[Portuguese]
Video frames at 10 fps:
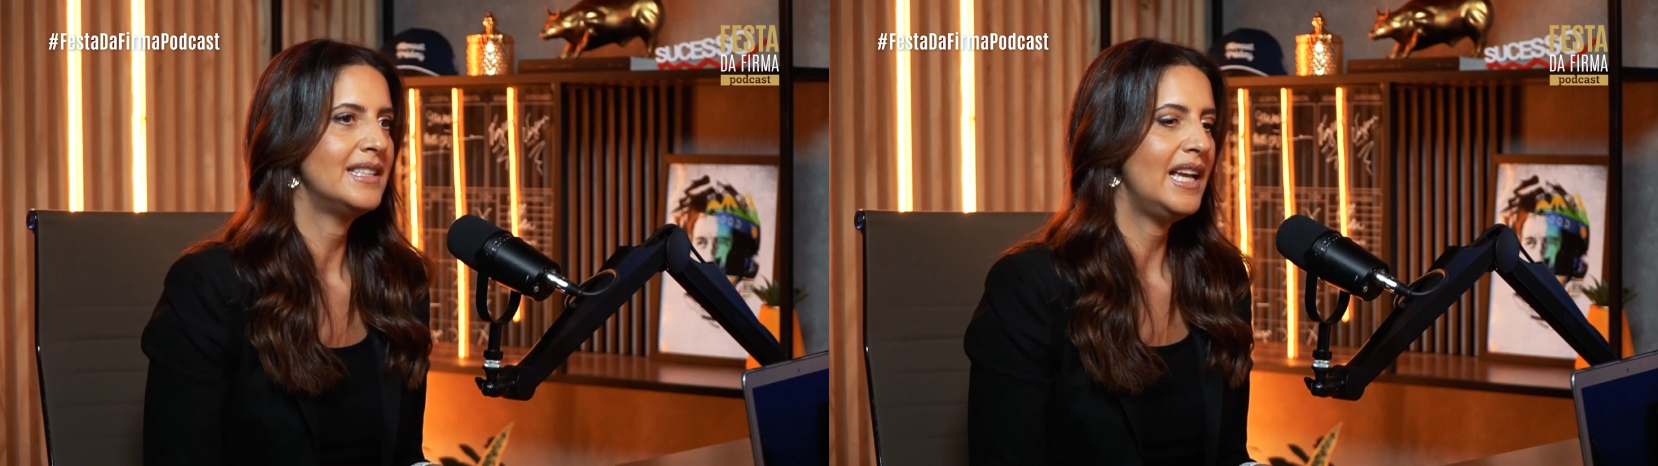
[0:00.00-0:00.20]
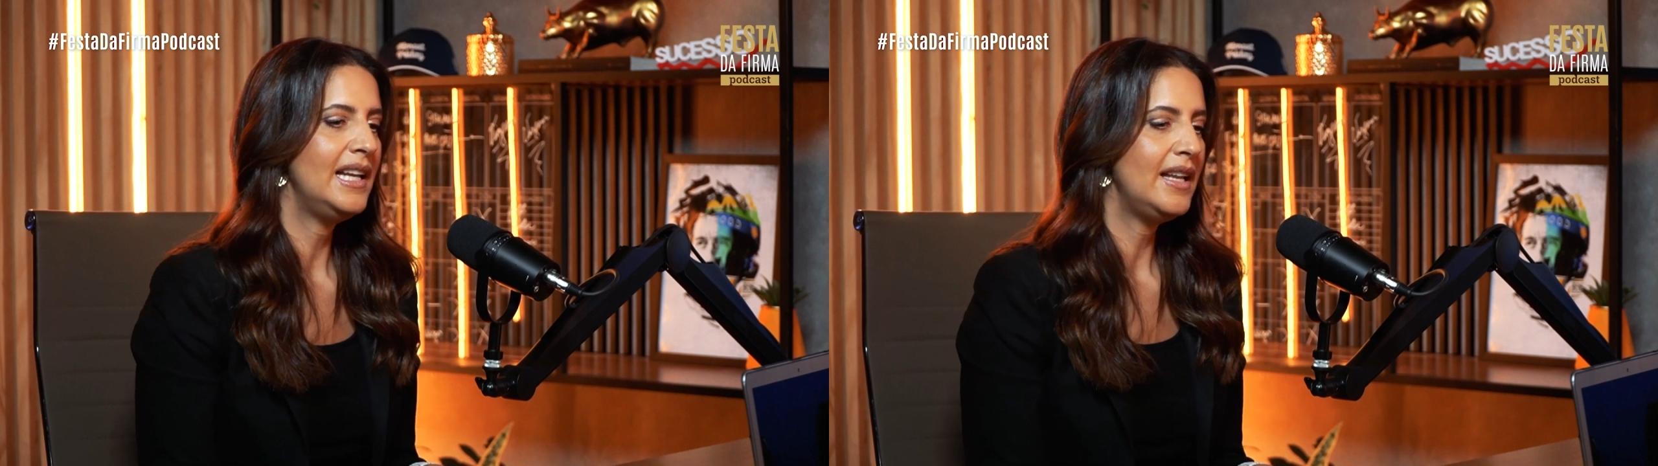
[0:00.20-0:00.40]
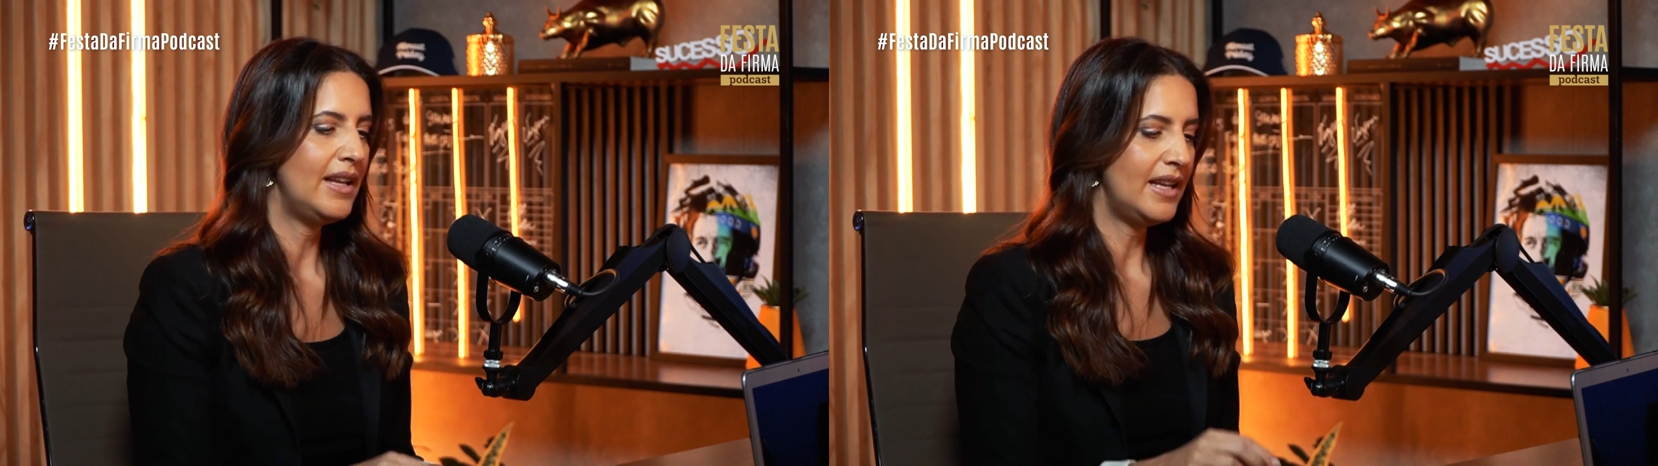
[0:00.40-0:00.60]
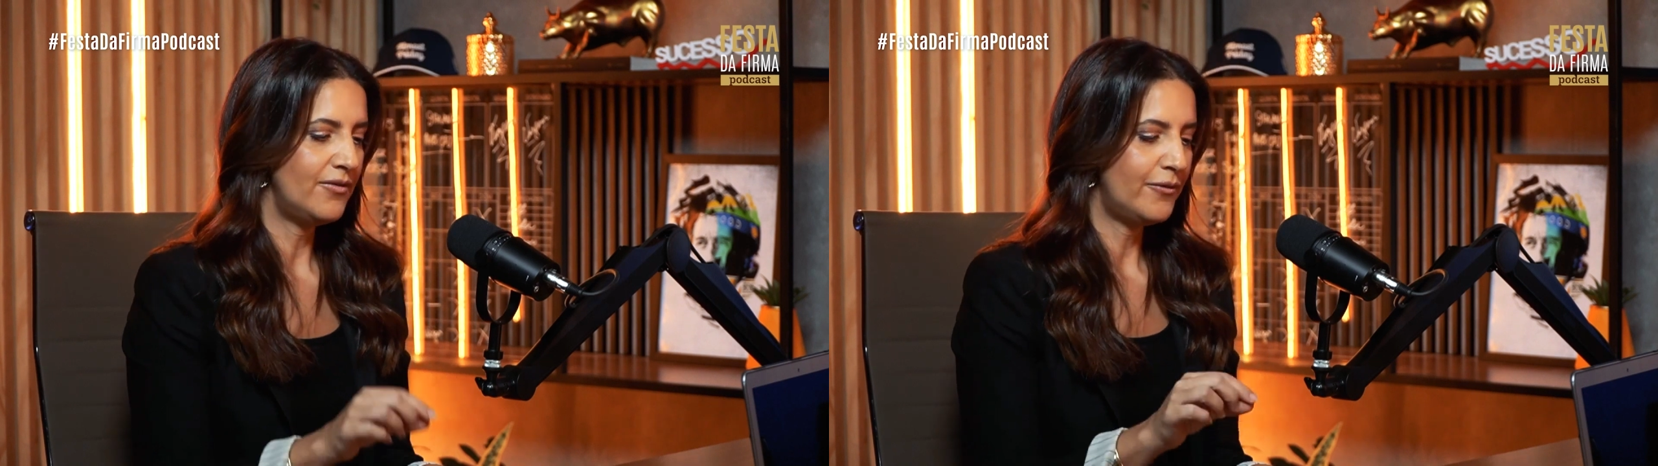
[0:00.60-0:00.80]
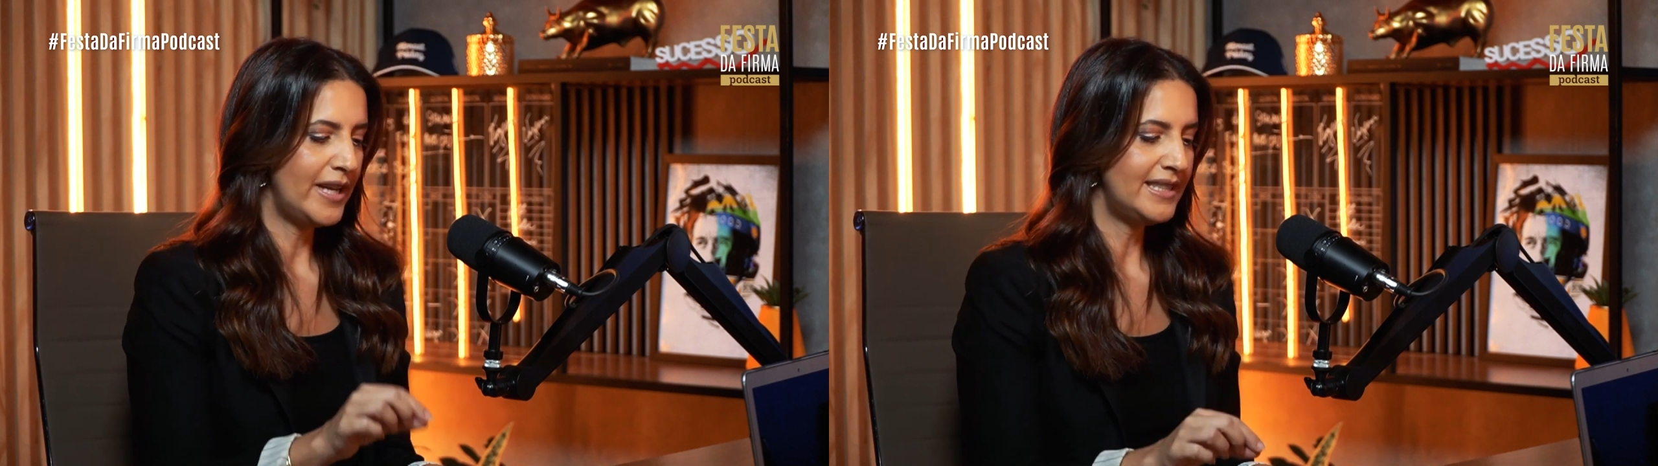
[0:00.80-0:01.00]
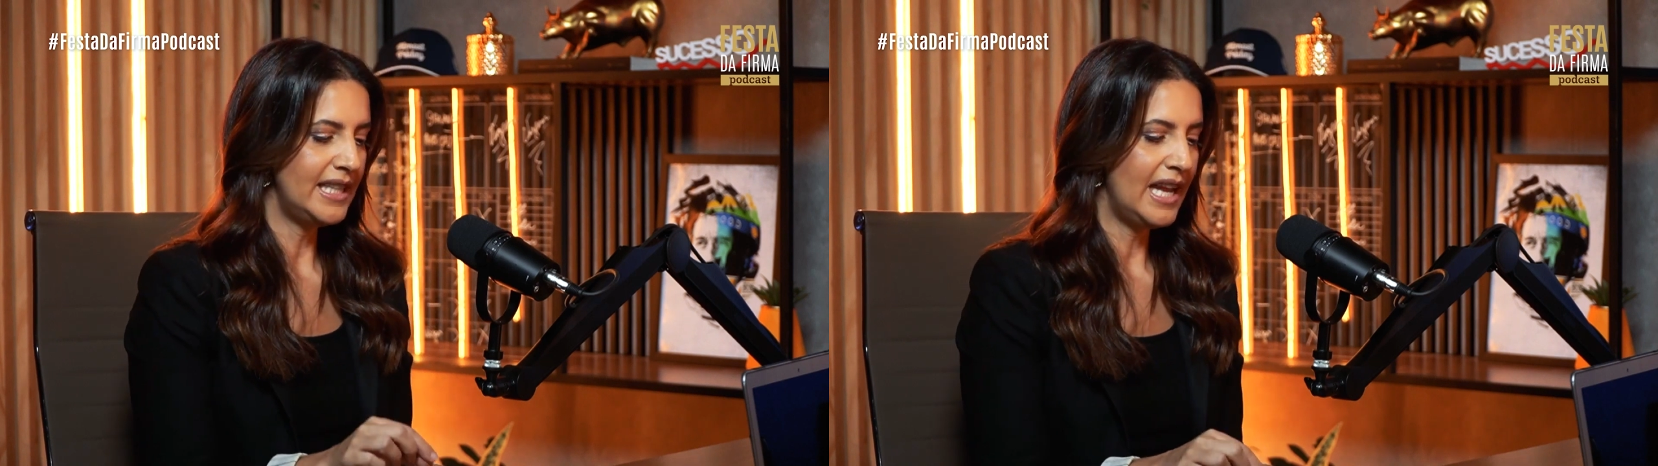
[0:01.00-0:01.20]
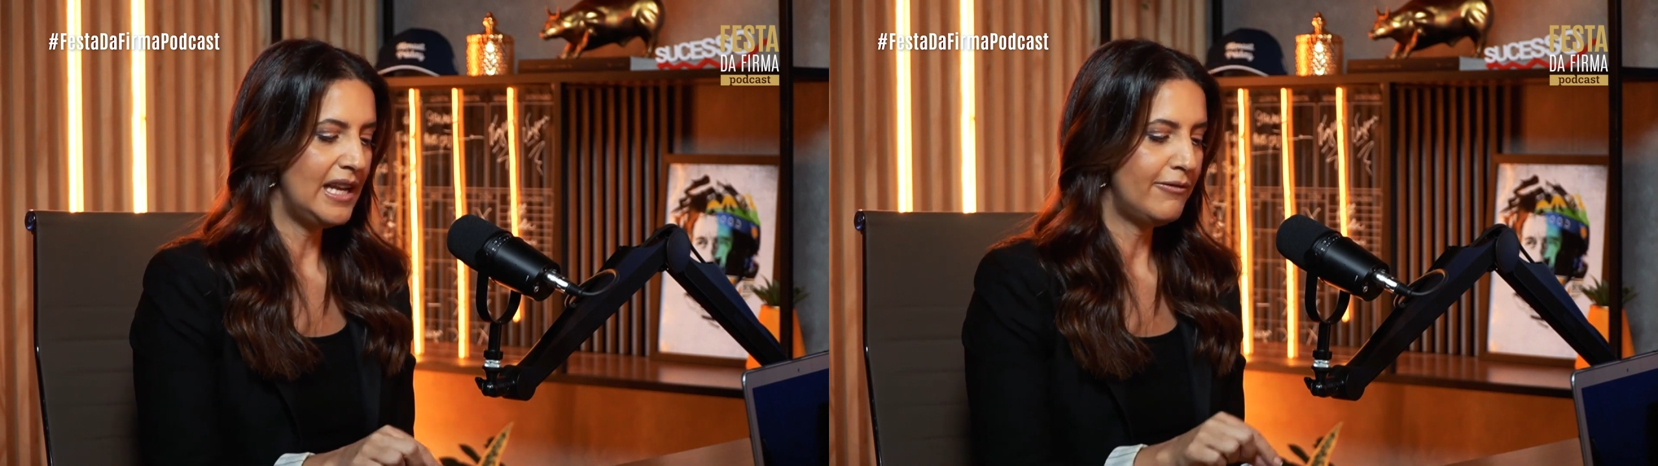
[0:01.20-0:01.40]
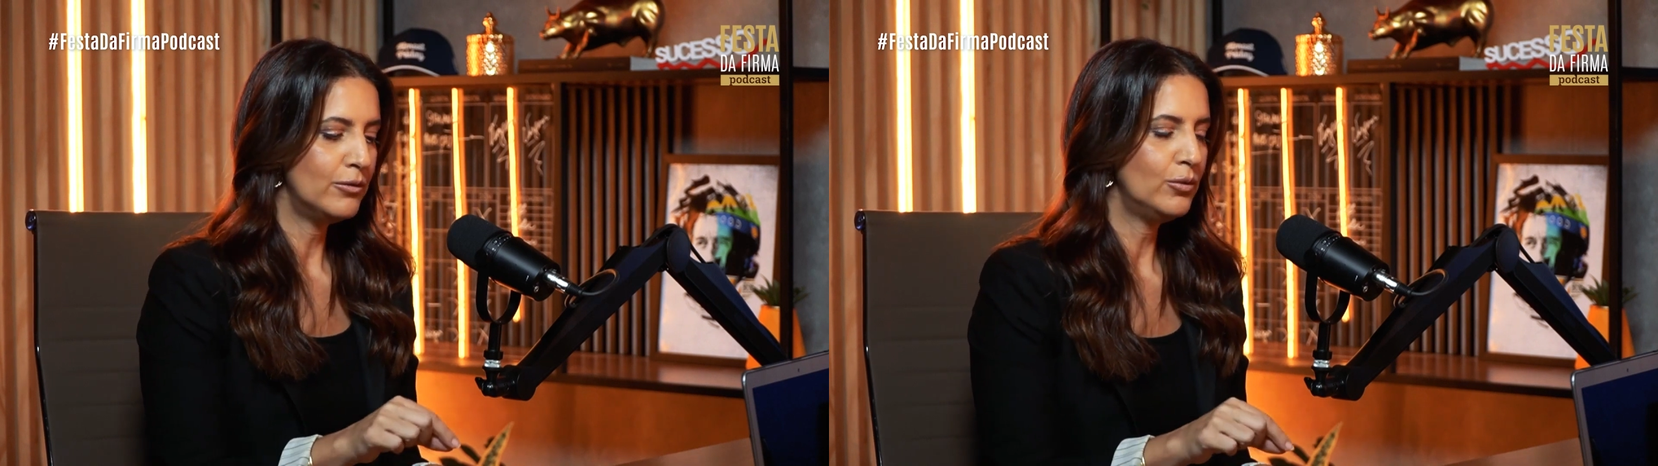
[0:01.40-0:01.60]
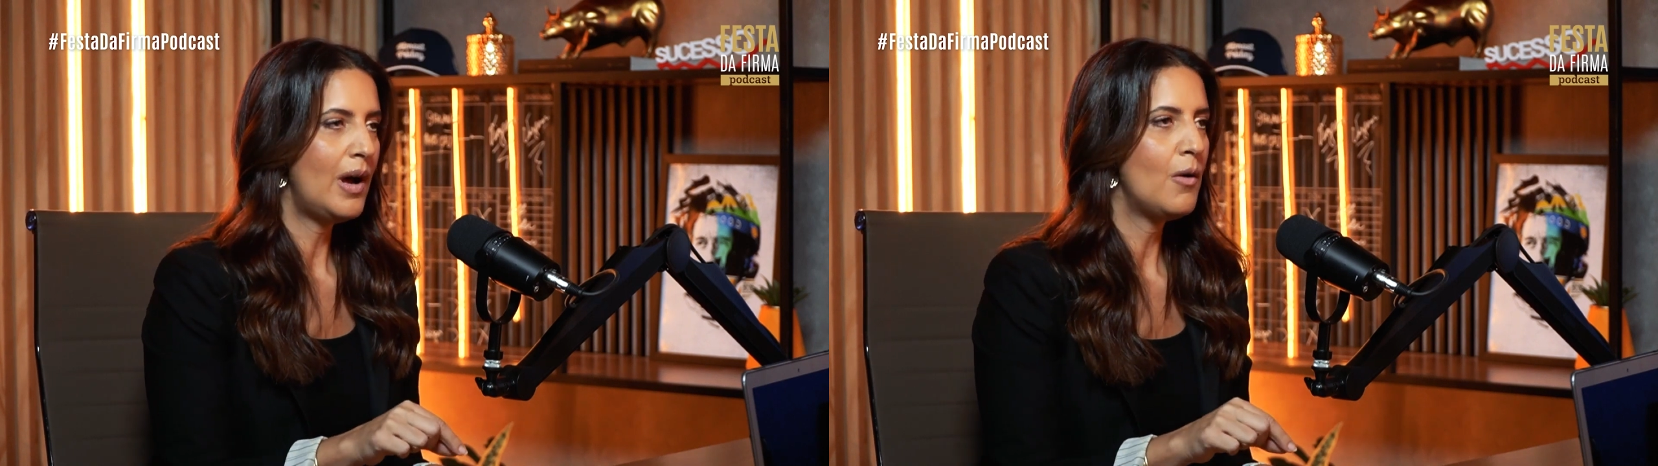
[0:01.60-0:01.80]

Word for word: Ele foi assim, ele fundou a